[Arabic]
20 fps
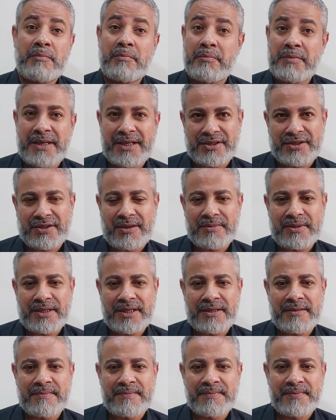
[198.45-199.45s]
من
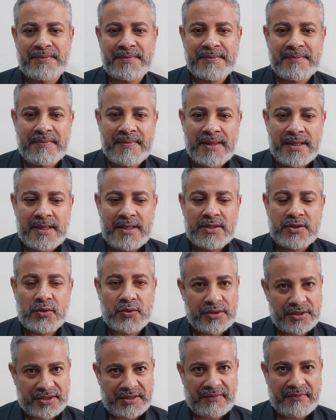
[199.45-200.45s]
الصابرين
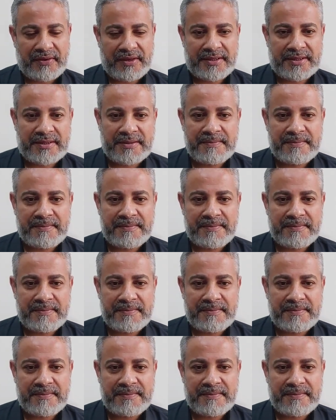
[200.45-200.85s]
سورة الصفات